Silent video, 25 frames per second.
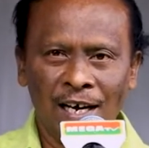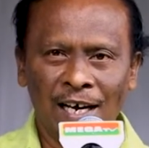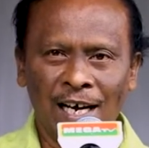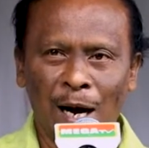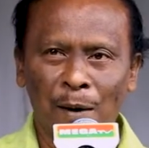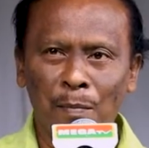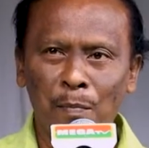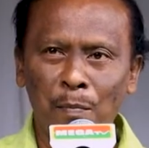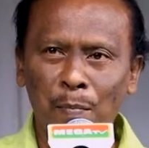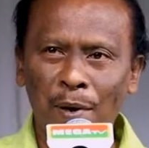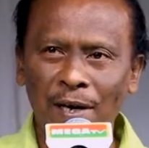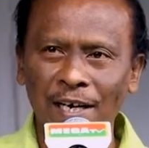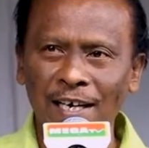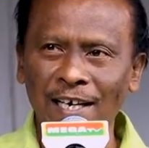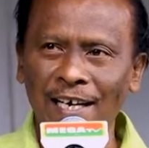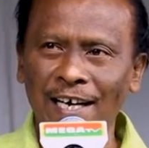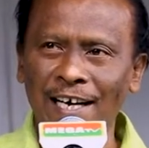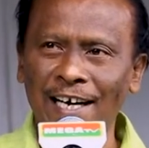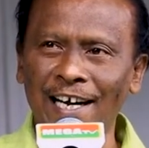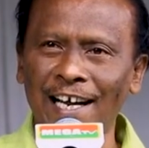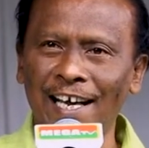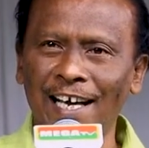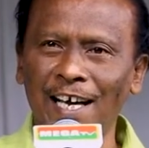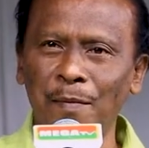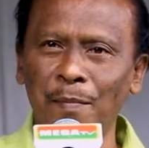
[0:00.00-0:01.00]
கம்பன்
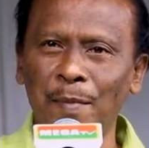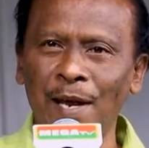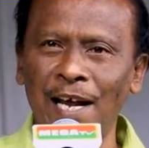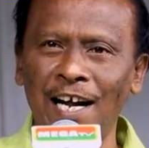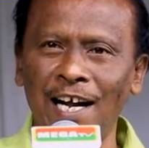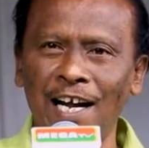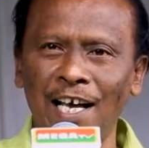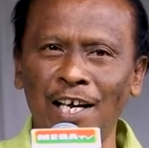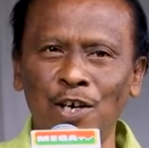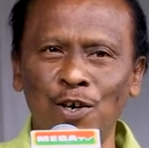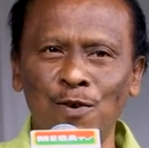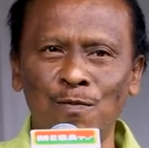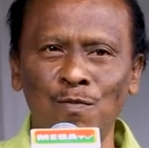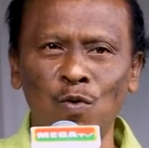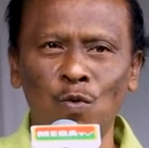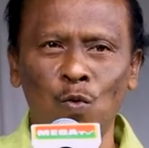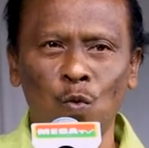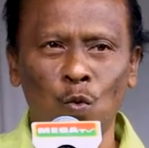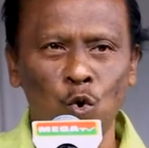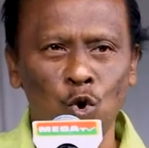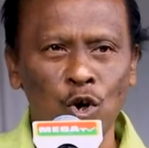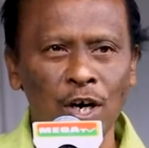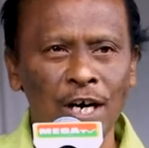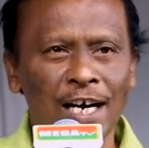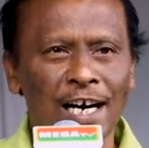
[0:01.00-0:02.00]
கழக மேடையும்
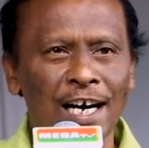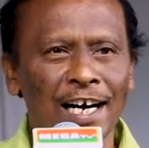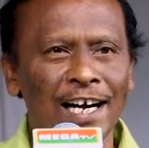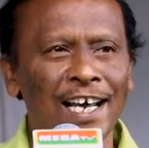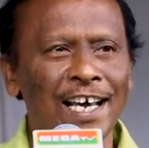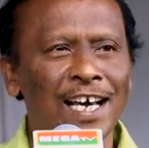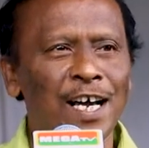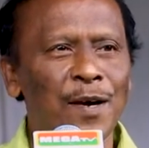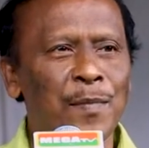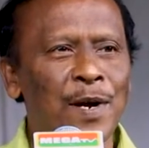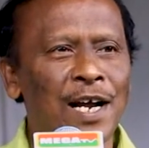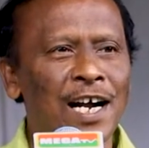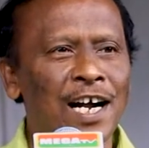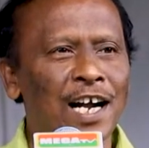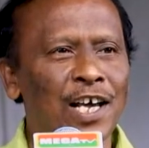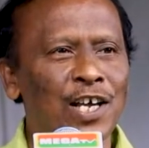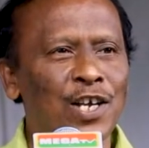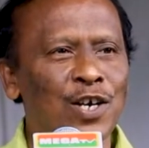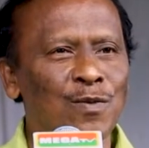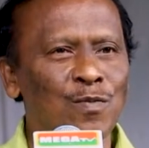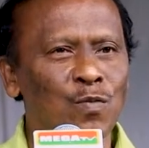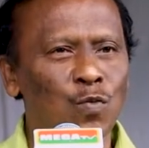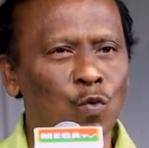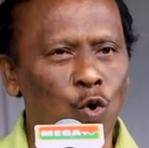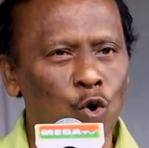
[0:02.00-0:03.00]
உன் கழக
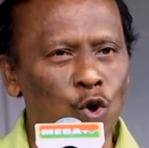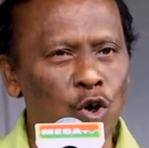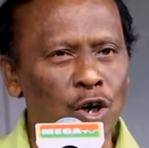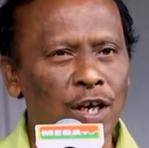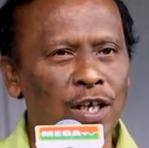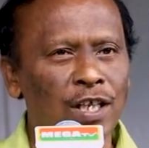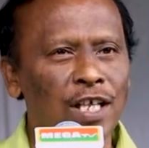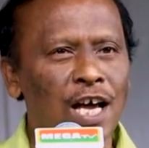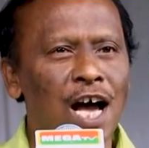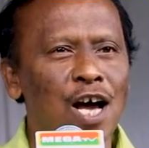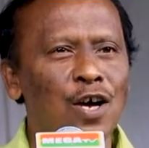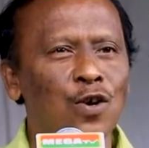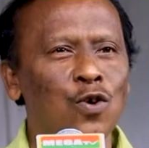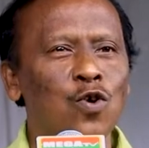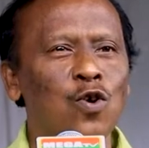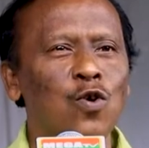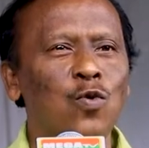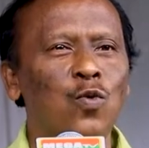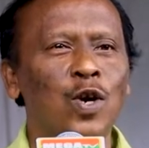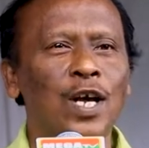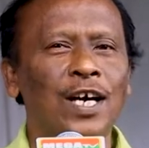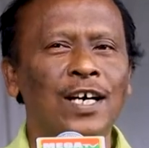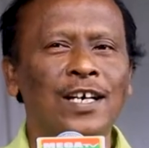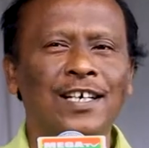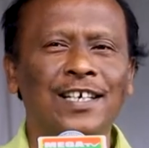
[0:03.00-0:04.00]
மேடையும் ஒன்றுதானோ
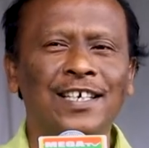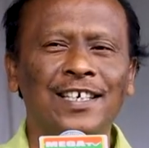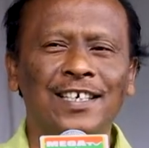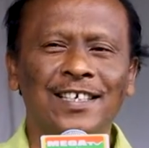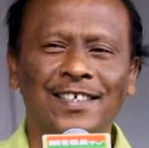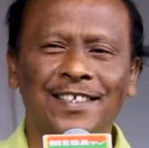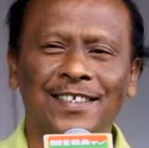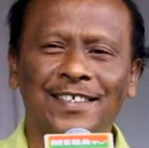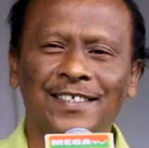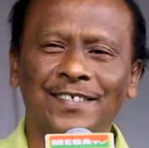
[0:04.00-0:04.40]
உனக்கு